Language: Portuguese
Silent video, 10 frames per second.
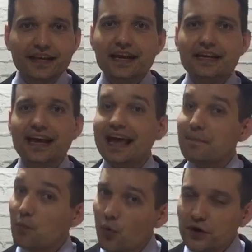nele é
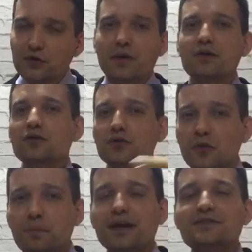muito maior do que
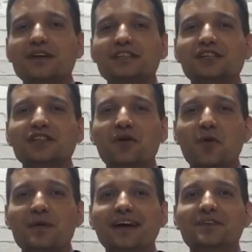o preço que a gente está
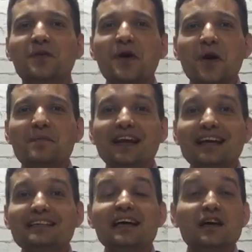cobrando,
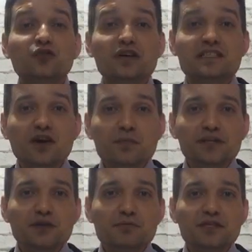beleza? Nós não
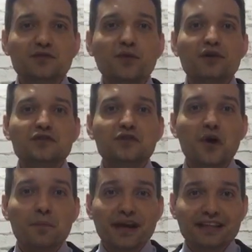medimos esforços
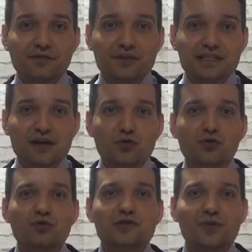para ter você
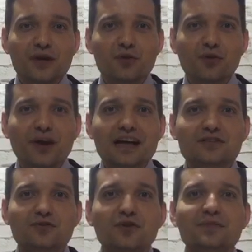conosco e colocar
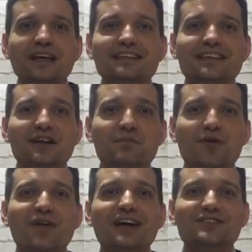seu nome na lista de
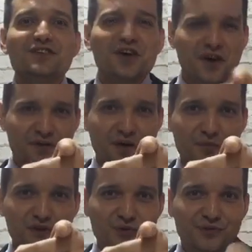aprovados.
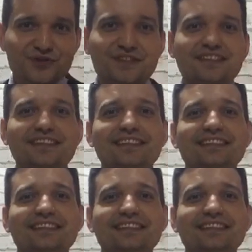Vamos juntos!